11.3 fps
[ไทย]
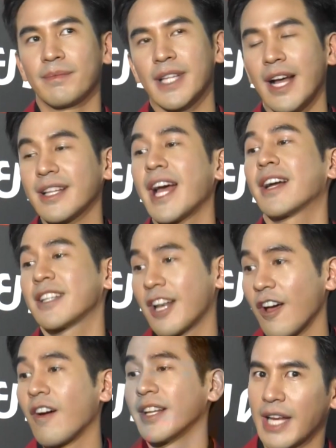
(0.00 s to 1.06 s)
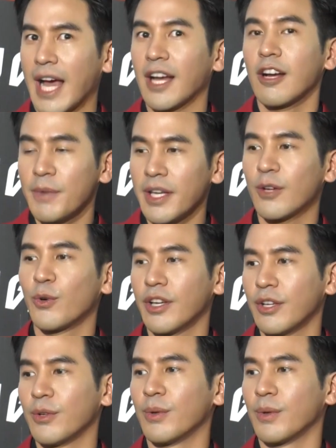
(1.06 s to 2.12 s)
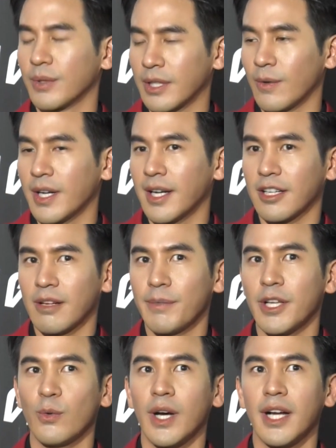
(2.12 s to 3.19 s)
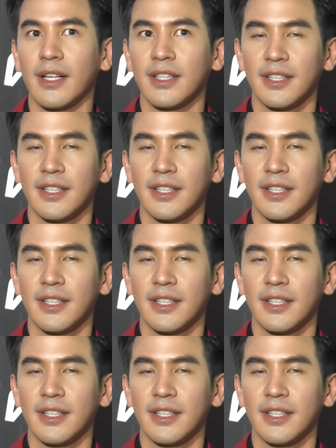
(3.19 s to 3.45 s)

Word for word: บทักทายกันตลอดหนังก็มีคุยอยู่ แต่ว่าก็ไม่รู้ว่า